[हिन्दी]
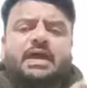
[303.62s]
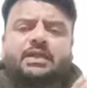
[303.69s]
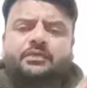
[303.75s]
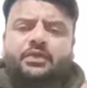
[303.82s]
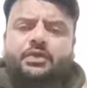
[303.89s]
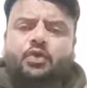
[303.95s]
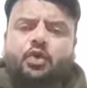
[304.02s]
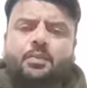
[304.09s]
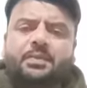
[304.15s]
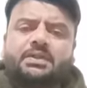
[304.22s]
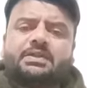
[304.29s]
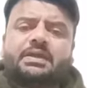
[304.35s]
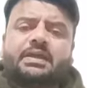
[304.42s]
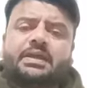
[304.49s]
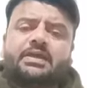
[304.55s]
वीडियो को
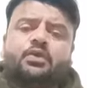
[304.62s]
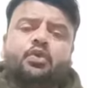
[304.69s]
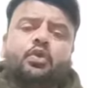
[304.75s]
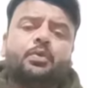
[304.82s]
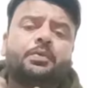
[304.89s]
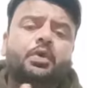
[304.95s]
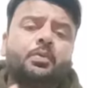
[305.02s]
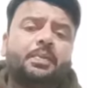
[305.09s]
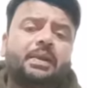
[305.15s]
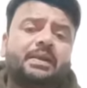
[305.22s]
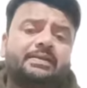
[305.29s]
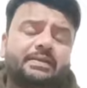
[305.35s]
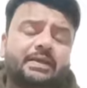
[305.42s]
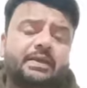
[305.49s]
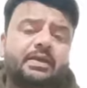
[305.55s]
बंद करके यूट्यूब के ऊपर
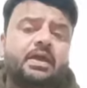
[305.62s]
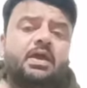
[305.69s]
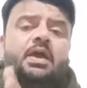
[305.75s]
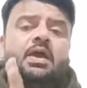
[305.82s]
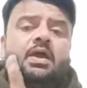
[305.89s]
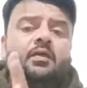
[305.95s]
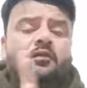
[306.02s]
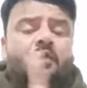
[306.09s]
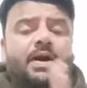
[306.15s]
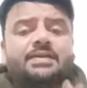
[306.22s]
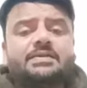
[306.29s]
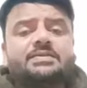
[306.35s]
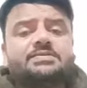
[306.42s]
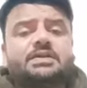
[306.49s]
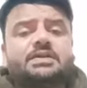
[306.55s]
ले जाएं वहां
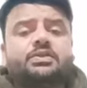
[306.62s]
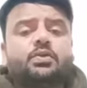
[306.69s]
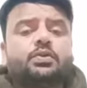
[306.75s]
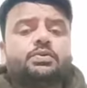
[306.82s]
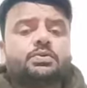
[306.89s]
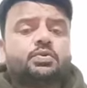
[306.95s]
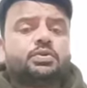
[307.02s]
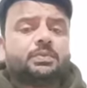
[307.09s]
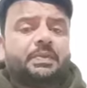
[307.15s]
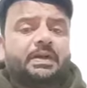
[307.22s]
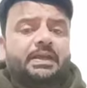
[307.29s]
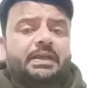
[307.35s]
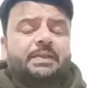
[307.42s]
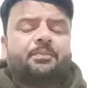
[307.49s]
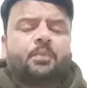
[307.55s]
जिन साथियों को जरूरत
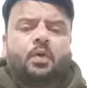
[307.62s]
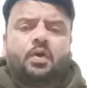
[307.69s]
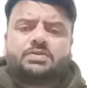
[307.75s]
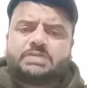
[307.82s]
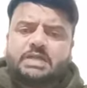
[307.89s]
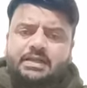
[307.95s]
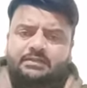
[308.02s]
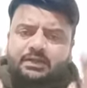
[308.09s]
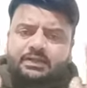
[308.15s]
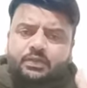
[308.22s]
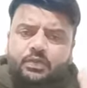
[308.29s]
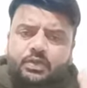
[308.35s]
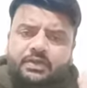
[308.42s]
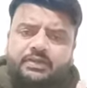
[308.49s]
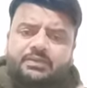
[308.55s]
पड़ेगी बहुत सारे
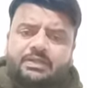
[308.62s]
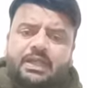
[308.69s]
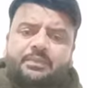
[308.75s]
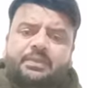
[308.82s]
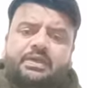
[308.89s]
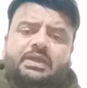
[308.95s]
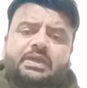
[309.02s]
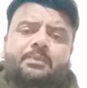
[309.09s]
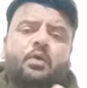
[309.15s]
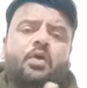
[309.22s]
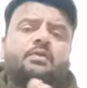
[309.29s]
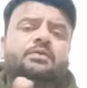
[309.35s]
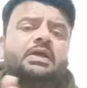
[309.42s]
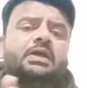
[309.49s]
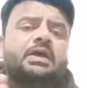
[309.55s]
साथियों ने निंदा भी की
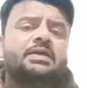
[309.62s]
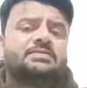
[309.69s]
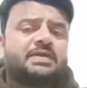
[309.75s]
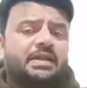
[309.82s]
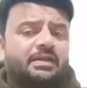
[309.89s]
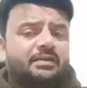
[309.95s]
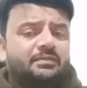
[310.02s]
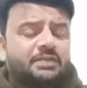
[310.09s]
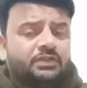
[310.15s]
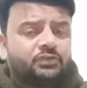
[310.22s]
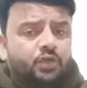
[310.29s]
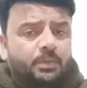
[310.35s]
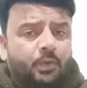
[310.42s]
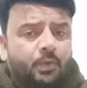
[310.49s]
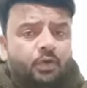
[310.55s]
बहुत सारे
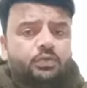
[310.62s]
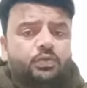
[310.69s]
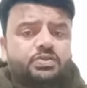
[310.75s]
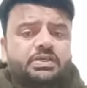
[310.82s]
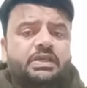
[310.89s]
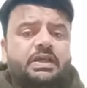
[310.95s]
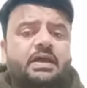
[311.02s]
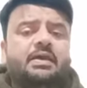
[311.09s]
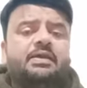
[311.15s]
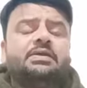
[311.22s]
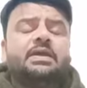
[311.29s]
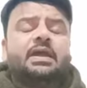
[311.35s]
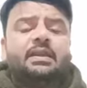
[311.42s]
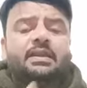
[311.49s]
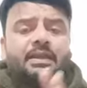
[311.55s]
साथियों ने बहुत कुछ किया
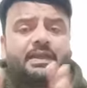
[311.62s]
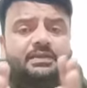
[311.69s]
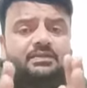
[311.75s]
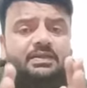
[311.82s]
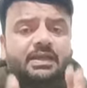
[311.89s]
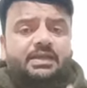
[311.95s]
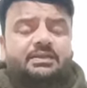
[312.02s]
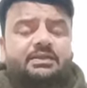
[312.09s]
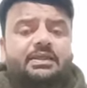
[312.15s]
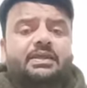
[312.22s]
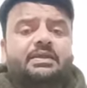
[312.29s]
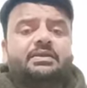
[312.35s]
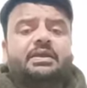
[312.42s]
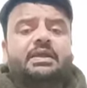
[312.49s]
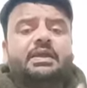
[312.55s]
लेकिन दिक्कत
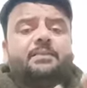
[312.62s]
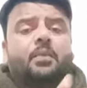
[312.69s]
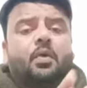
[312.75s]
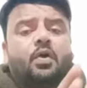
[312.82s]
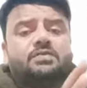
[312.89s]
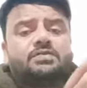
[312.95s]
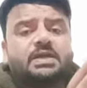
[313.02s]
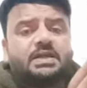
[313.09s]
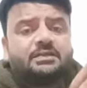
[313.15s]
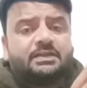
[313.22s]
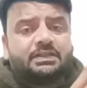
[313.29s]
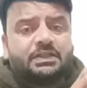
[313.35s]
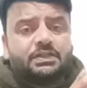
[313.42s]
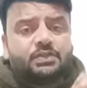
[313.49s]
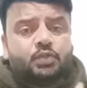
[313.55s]
ये थी कि बहुत सारे
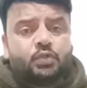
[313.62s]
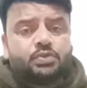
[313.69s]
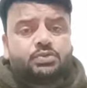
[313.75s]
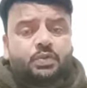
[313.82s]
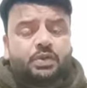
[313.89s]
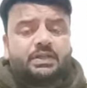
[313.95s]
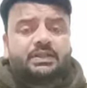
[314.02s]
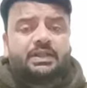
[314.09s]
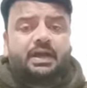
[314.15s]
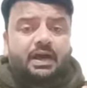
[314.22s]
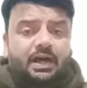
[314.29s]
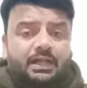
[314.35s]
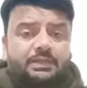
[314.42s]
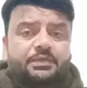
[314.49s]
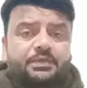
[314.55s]
साथी जुड़ चुके थे
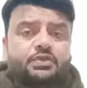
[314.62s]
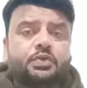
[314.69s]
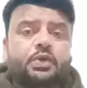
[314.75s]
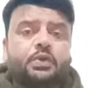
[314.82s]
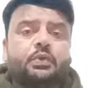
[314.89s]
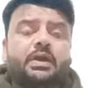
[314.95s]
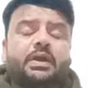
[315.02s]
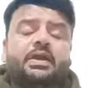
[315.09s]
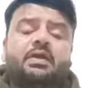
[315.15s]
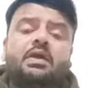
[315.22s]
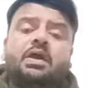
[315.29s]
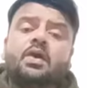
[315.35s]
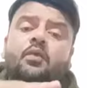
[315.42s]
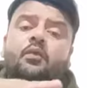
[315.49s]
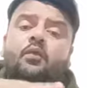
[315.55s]
आज भी जुड़े हुए हैं
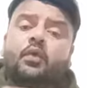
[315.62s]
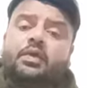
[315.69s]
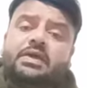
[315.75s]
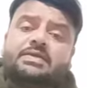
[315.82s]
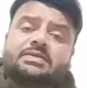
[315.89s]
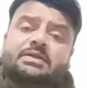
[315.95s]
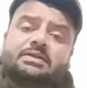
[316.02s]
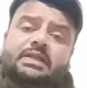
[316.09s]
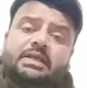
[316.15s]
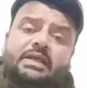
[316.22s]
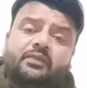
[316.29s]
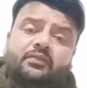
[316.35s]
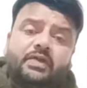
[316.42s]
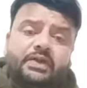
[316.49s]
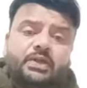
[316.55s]
वो ये चाहते हैं
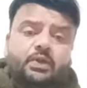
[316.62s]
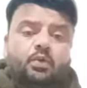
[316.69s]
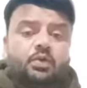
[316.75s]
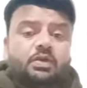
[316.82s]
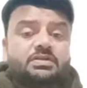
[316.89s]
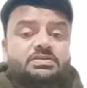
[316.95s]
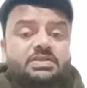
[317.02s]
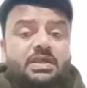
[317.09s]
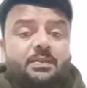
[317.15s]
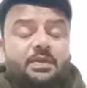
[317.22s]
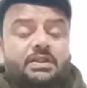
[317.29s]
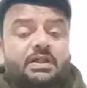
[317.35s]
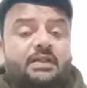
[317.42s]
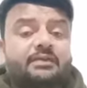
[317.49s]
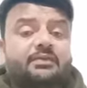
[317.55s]
कि वीडियो को किसी भी
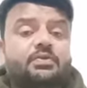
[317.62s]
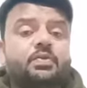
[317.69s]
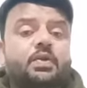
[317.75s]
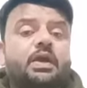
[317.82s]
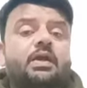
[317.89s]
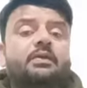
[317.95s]
तरह से जो है